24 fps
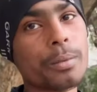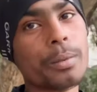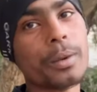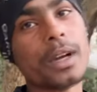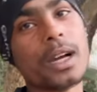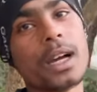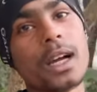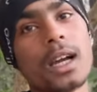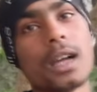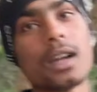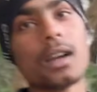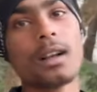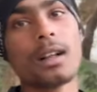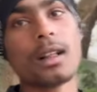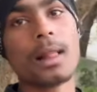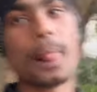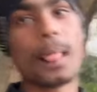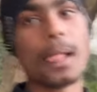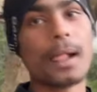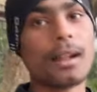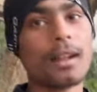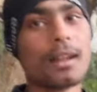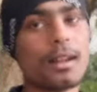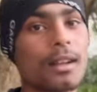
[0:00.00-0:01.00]
हम जा रहे हैं
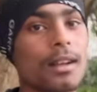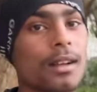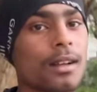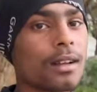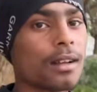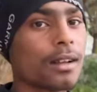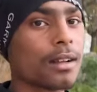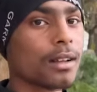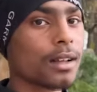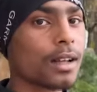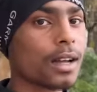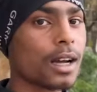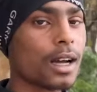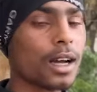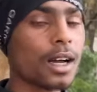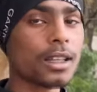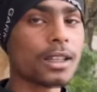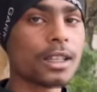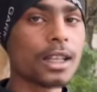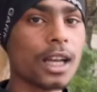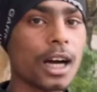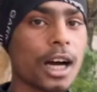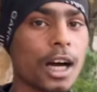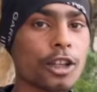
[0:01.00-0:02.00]
यार मैंने देख दस रुपए दे
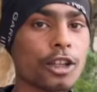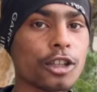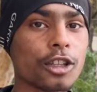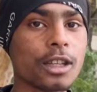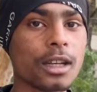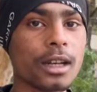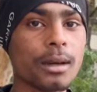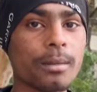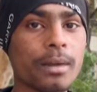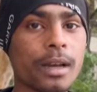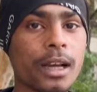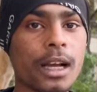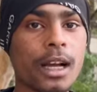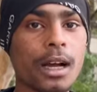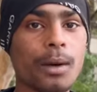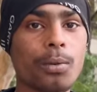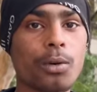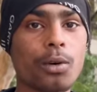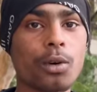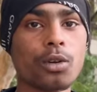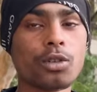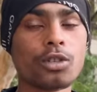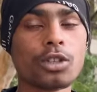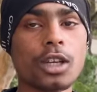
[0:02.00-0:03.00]
दिए ना
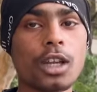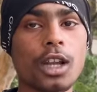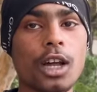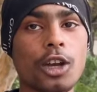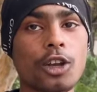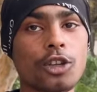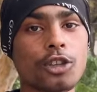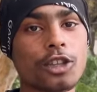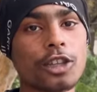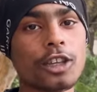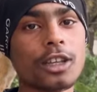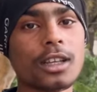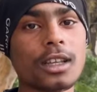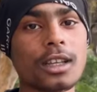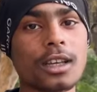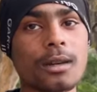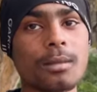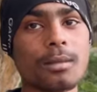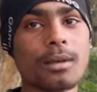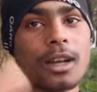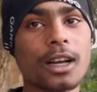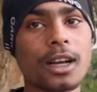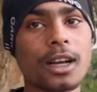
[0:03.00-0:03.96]
भाई ये